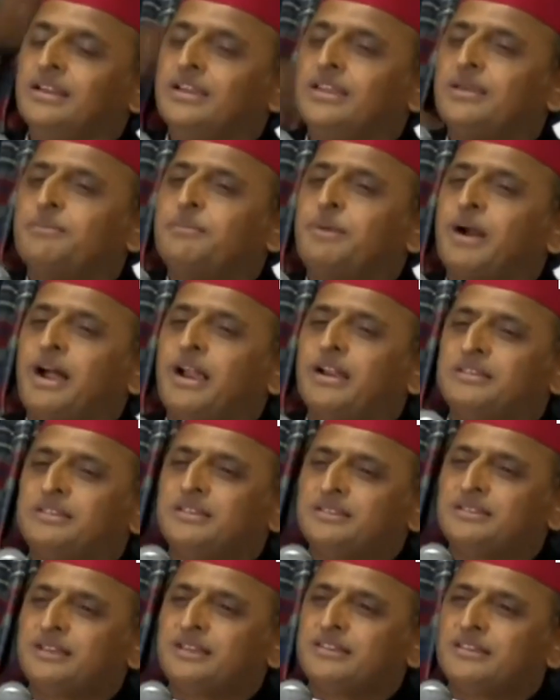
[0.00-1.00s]
देखिए
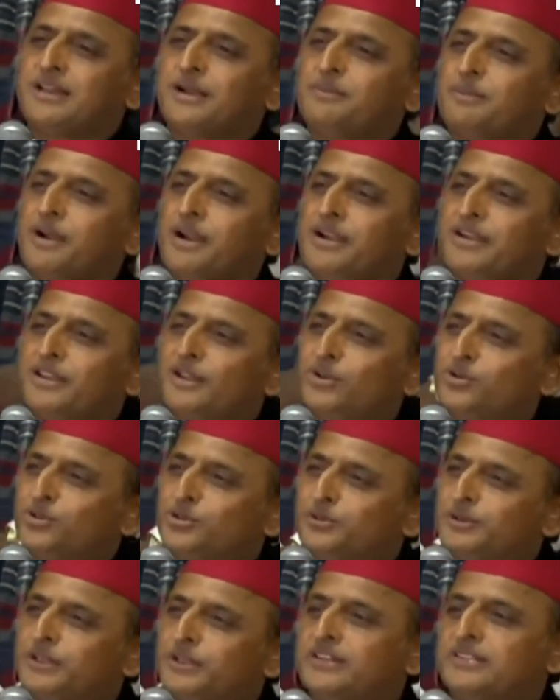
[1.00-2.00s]
भारतीय जनता पार्टी
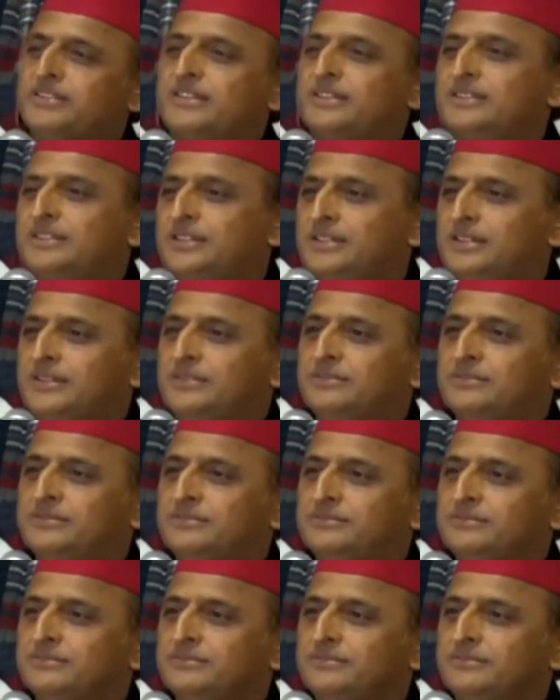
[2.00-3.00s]
कुछ भी कर सकती है
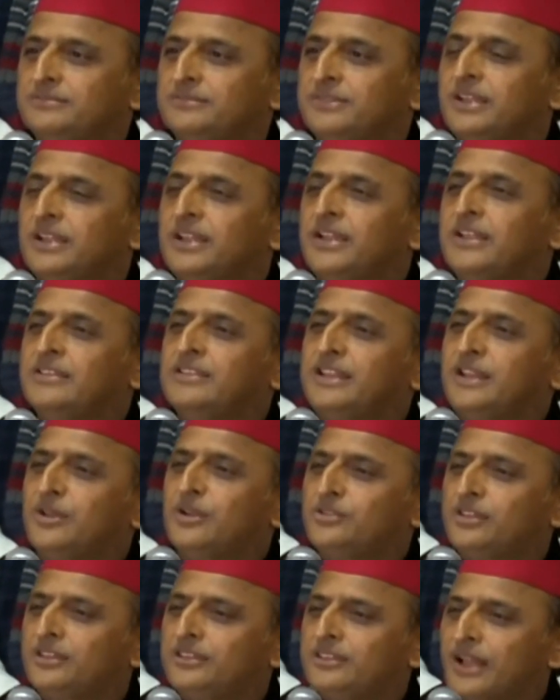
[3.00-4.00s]
इसलिए
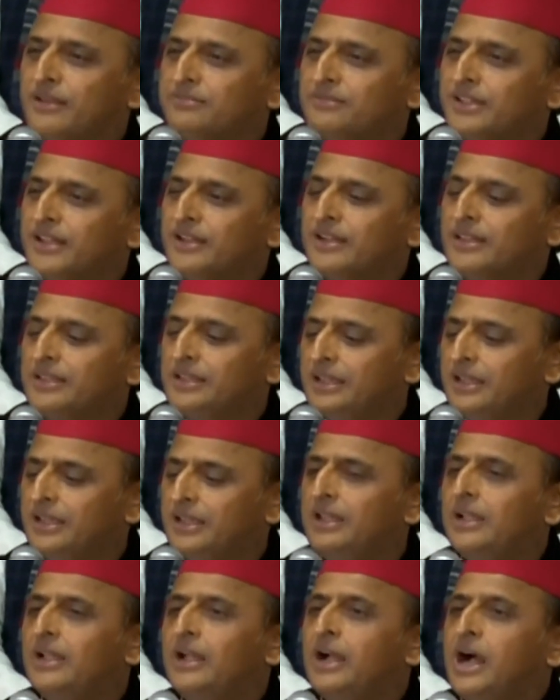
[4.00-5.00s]
उनसे सावधान रहिए
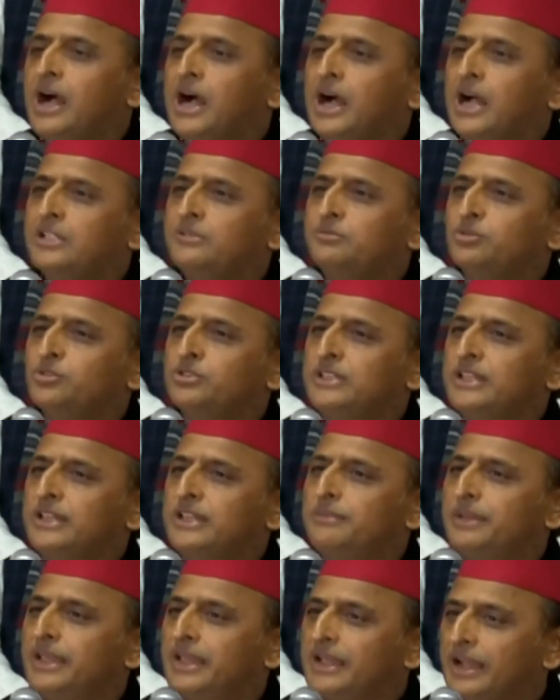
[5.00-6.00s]
आज मुद्दे
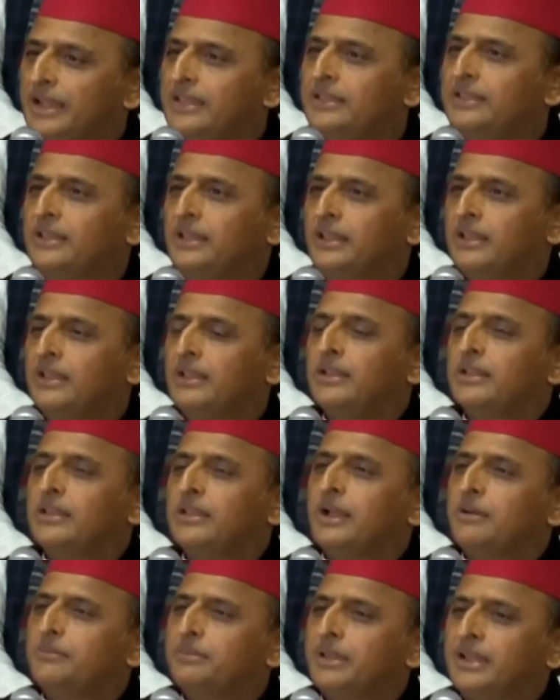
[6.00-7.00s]
हैं महंगाई के
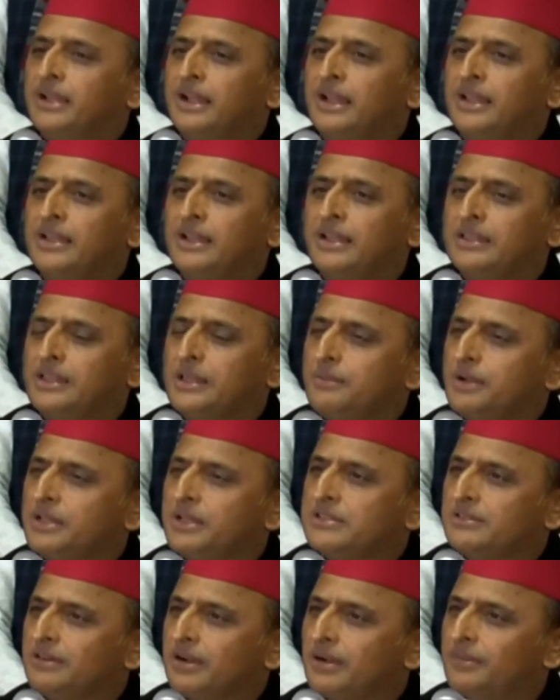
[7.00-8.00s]
क्या महंगाई का इनके पास
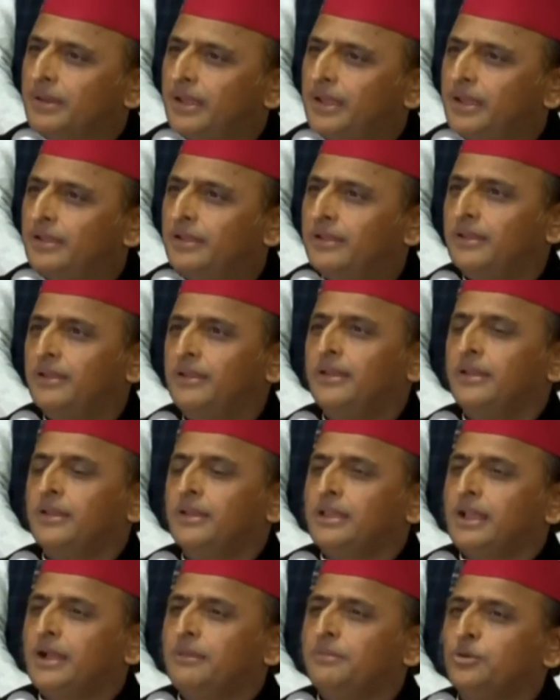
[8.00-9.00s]
जवाब है
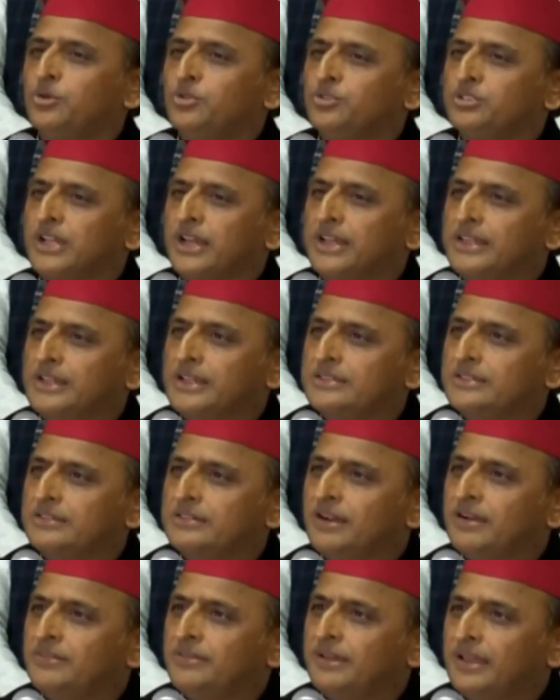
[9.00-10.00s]
क्या बेरोजगारी का
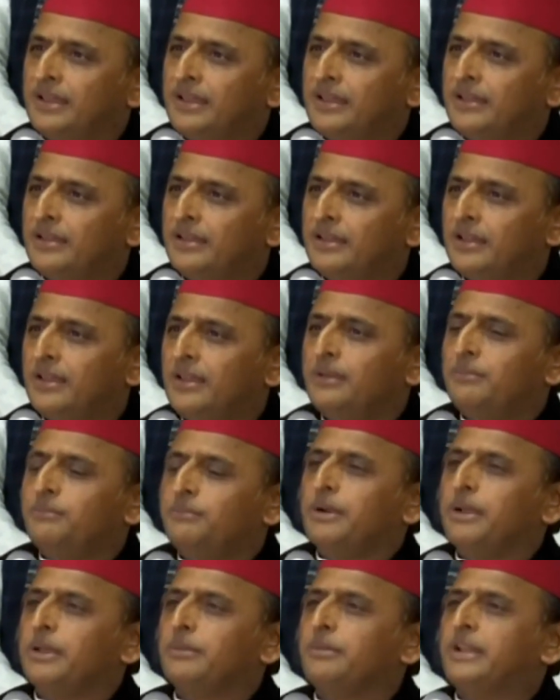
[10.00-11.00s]
जवाब है
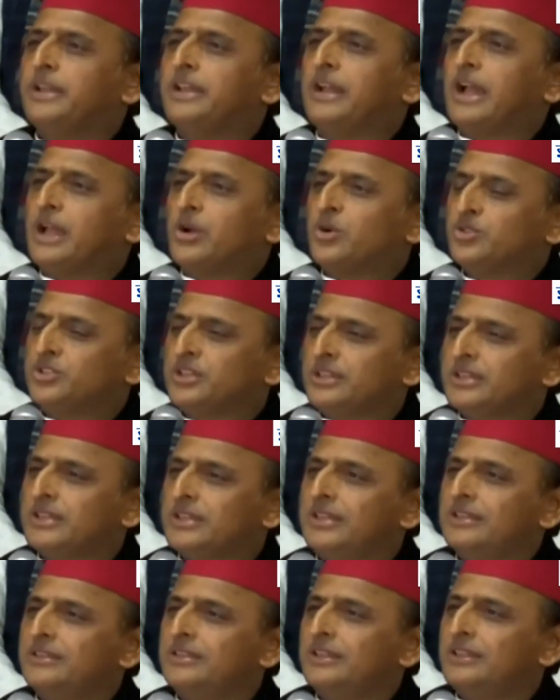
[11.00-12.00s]
बड़े बड़े आयोजन
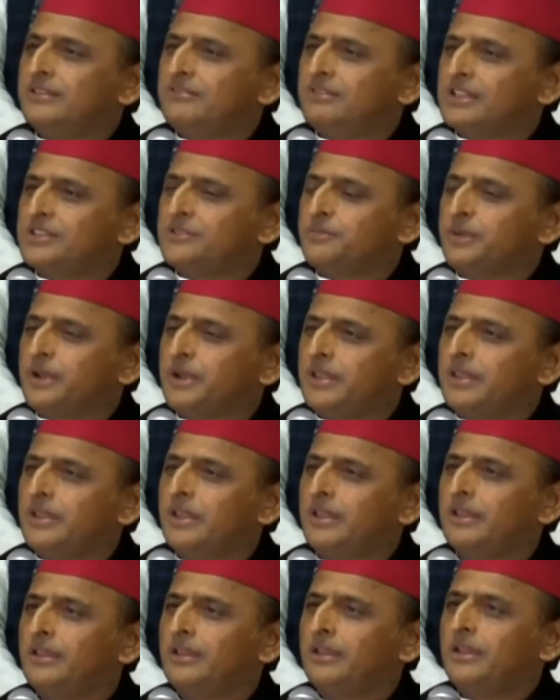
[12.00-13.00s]
किए थे इन्वेस्टमेंट
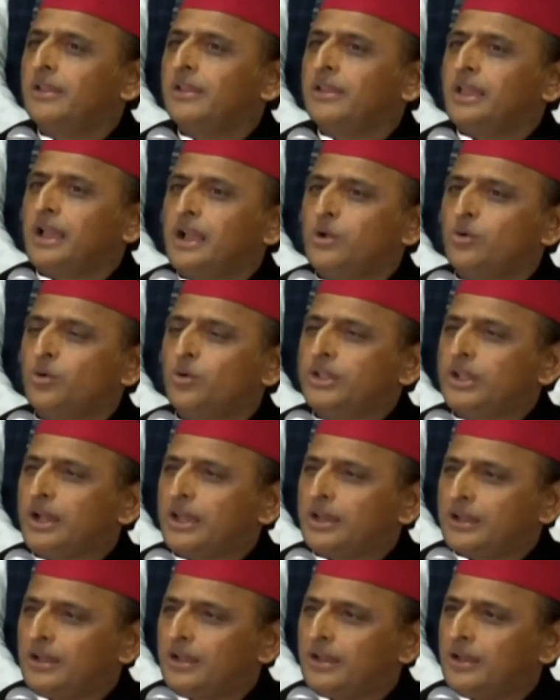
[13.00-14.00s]
के क्या कोई
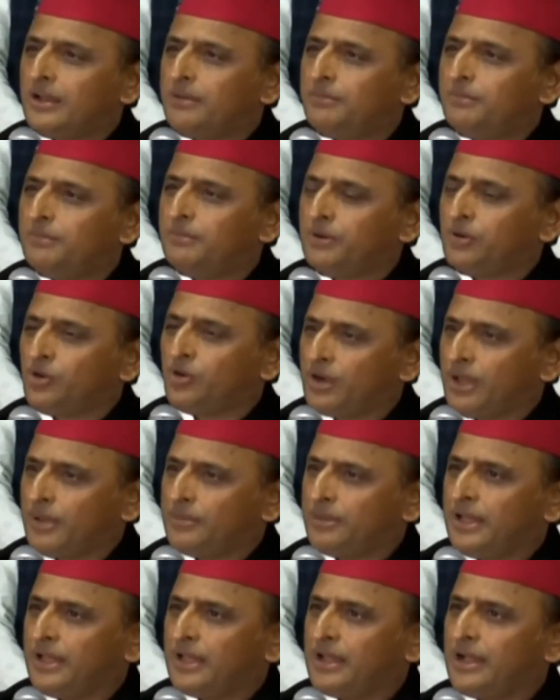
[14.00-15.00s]
कारखाना गोंडा
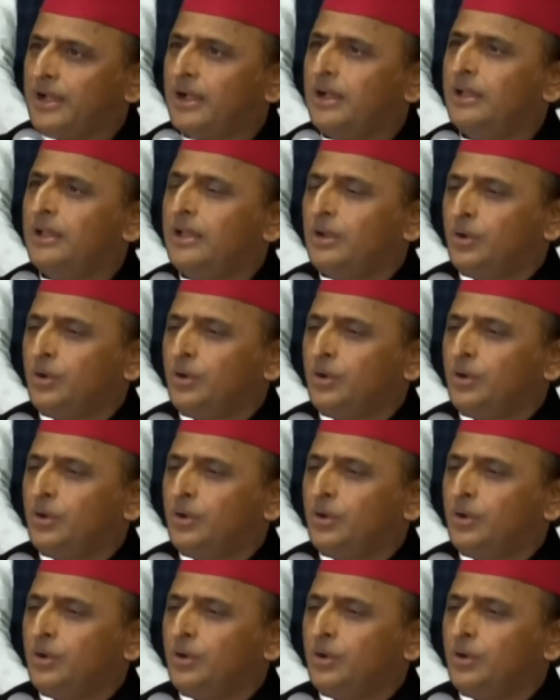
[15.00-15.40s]
में लगा